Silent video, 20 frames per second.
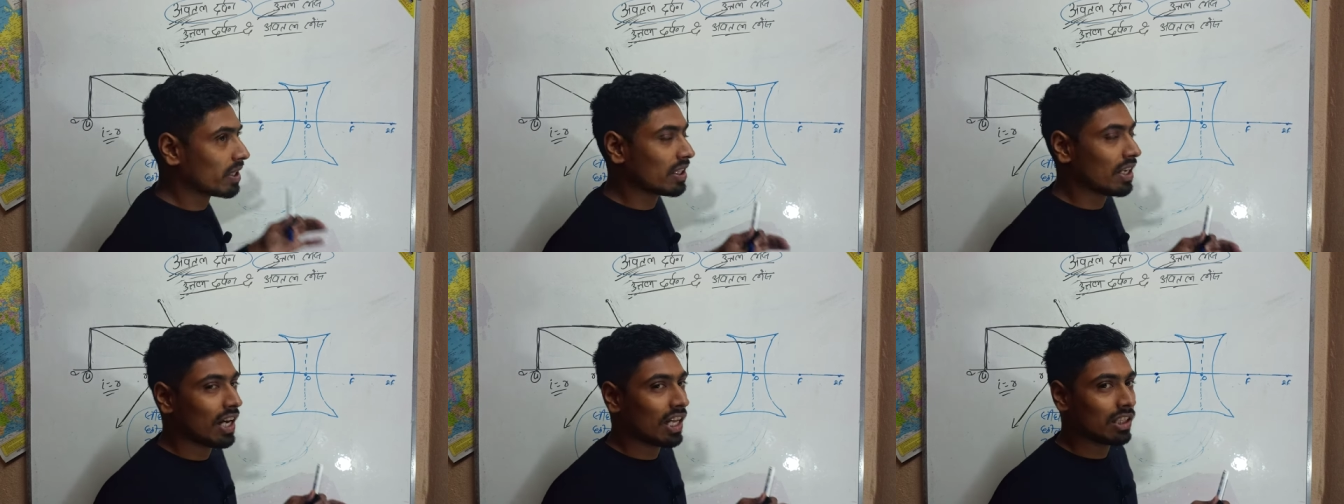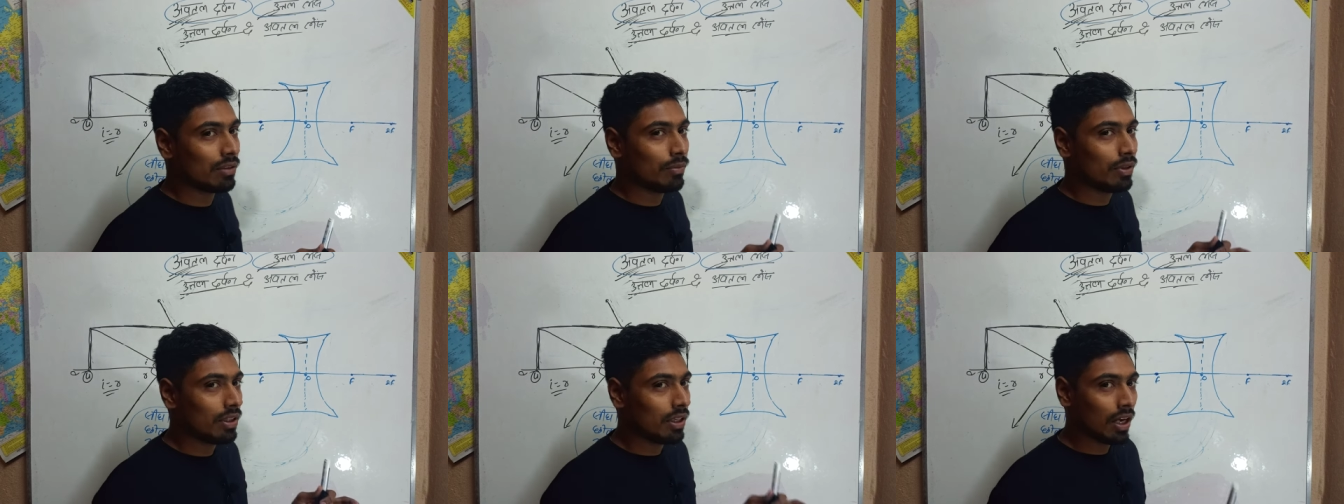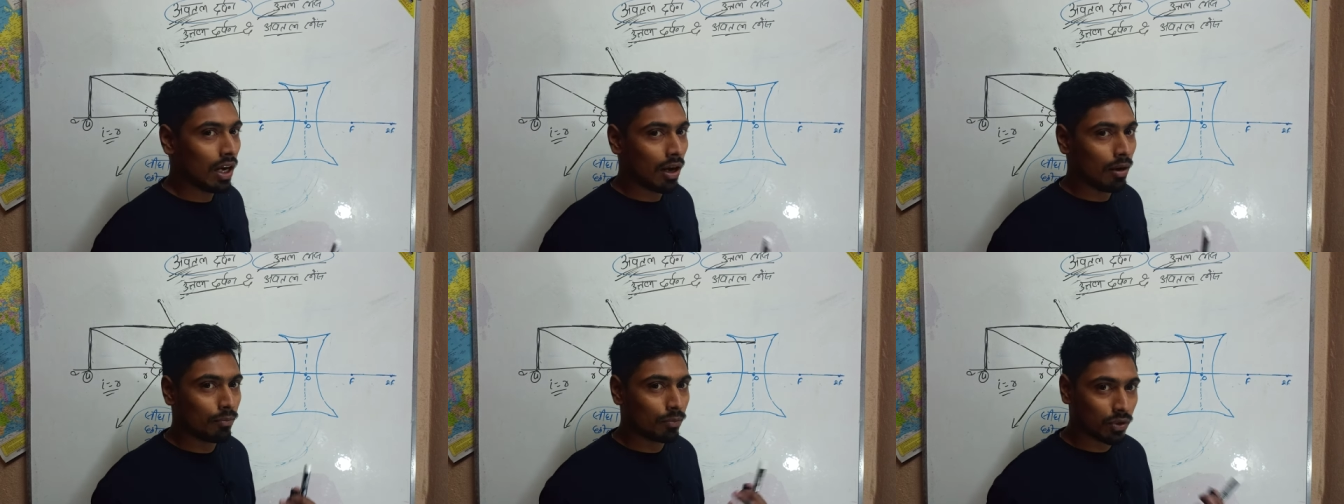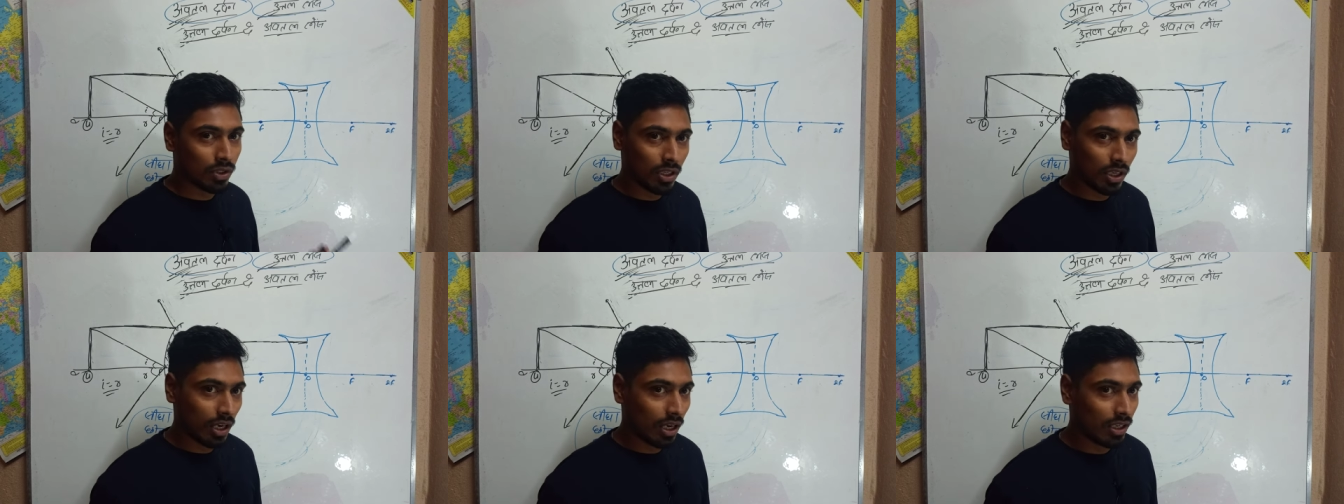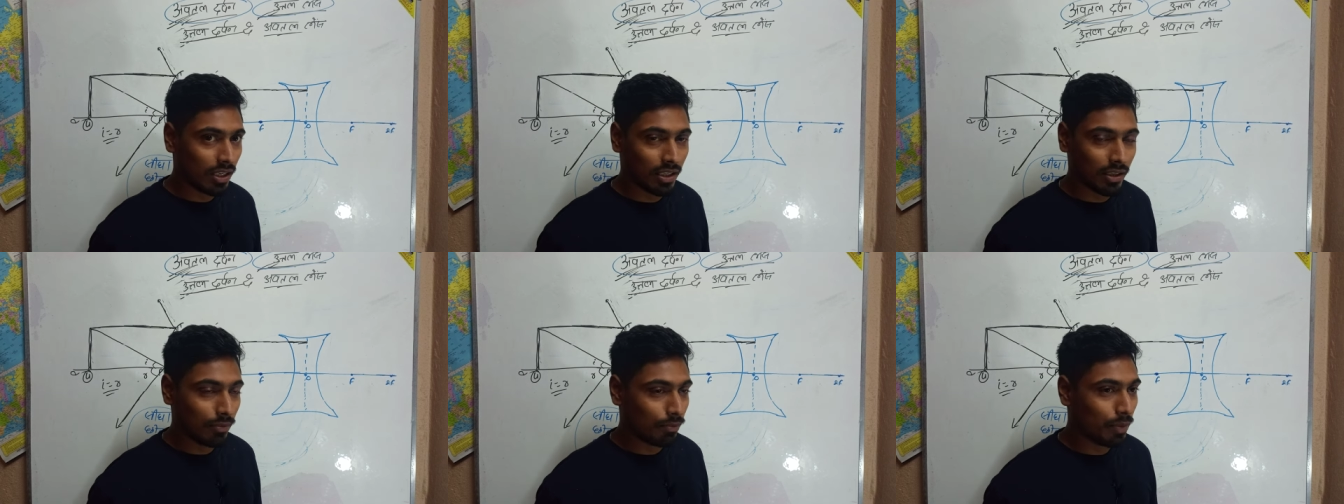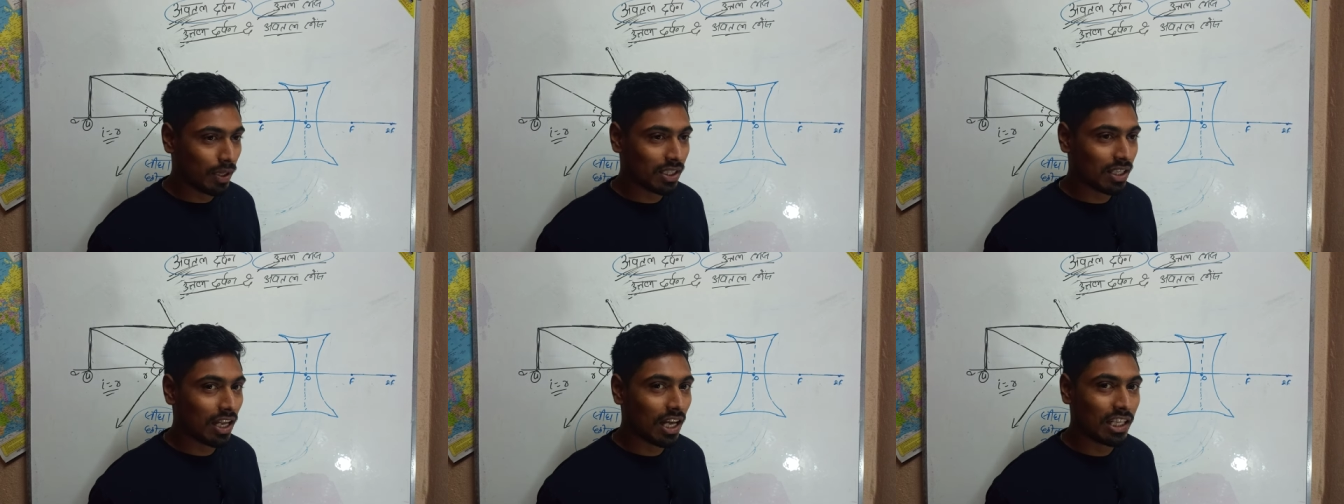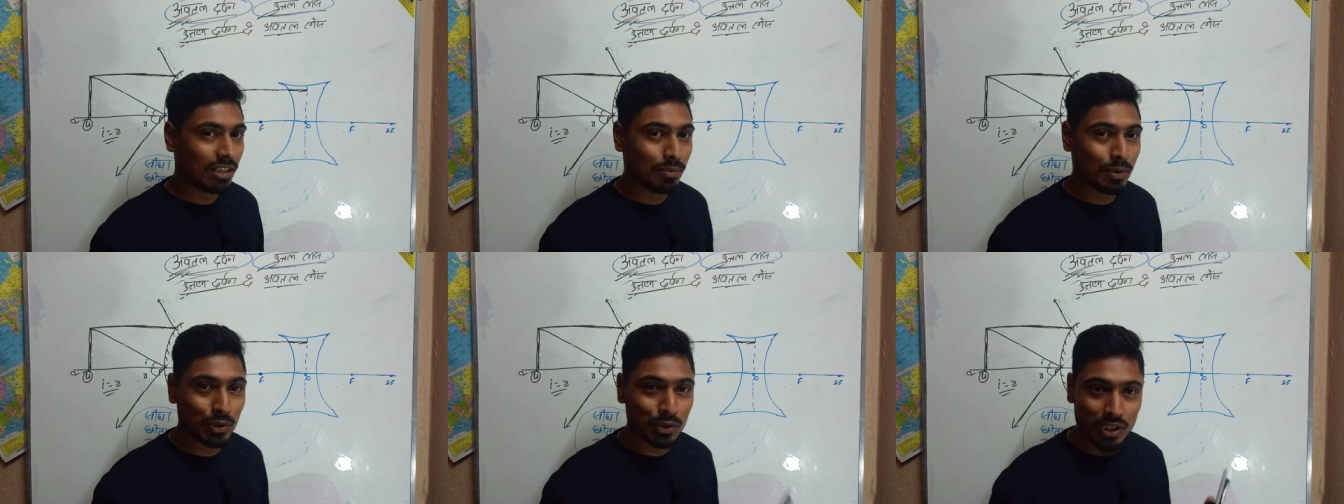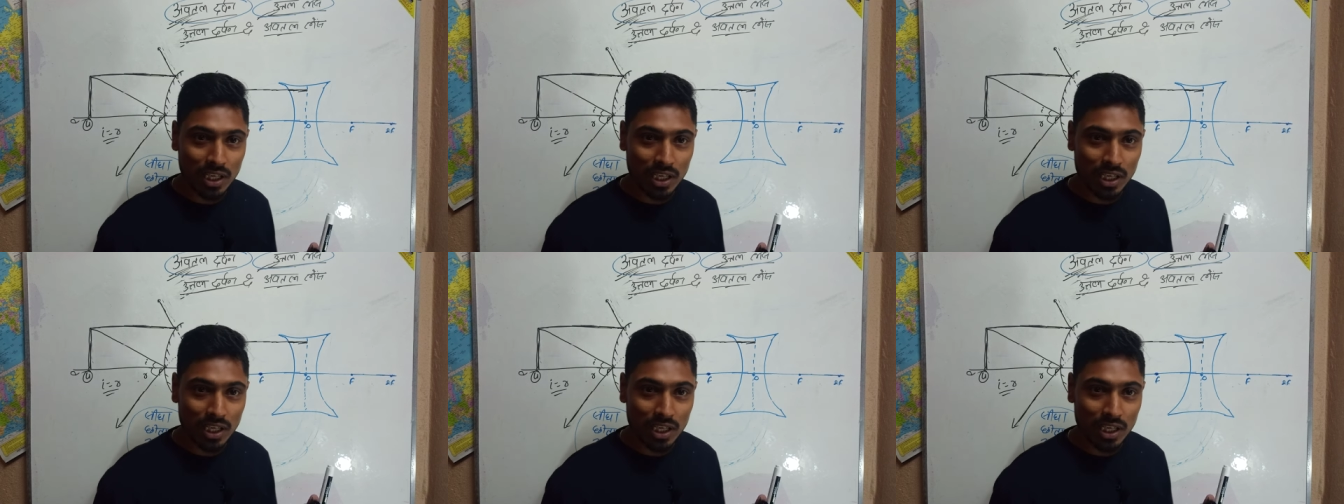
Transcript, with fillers: पतला आदमी हमसे पतला आदमी तो